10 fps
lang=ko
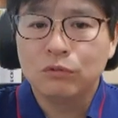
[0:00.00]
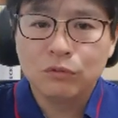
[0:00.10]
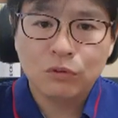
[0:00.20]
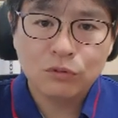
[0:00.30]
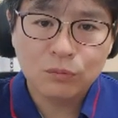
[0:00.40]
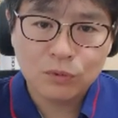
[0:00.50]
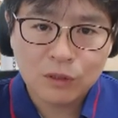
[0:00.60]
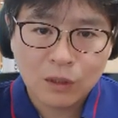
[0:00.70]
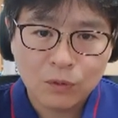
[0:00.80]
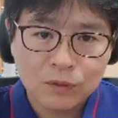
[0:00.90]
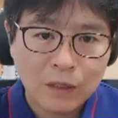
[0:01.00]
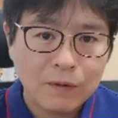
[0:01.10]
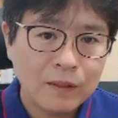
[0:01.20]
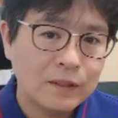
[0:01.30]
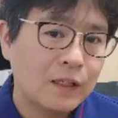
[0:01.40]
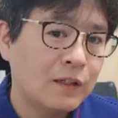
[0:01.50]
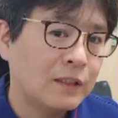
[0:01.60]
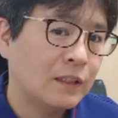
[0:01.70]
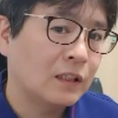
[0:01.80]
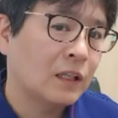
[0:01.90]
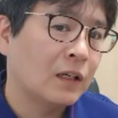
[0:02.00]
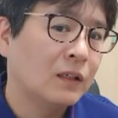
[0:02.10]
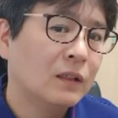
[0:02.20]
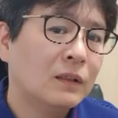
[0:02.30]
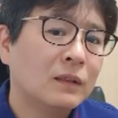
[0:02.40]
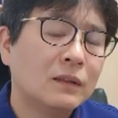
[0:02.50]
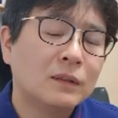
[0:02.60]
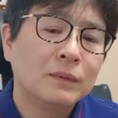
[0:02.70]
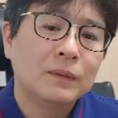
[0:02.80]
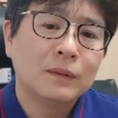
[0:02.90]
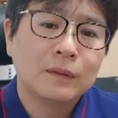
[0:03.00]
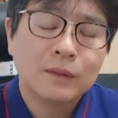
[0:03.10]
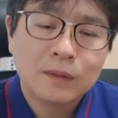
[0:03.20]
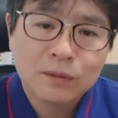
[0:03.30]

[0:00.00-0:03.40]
운동도 못하고 생활에 제한이 있다 그러면은